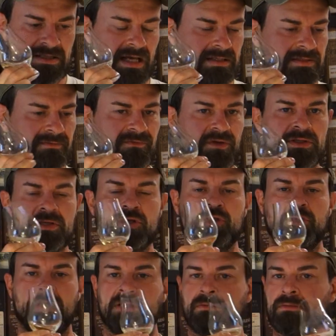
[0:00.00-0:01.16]
46
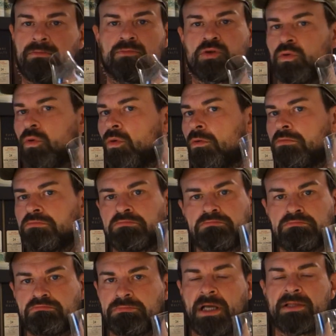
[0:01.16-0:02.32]
stehen ihm so
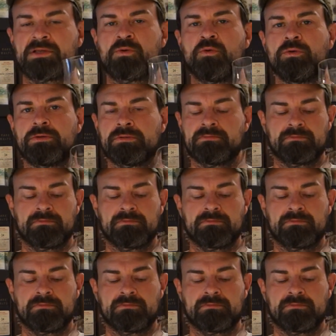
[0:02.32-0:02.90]
ganz gut.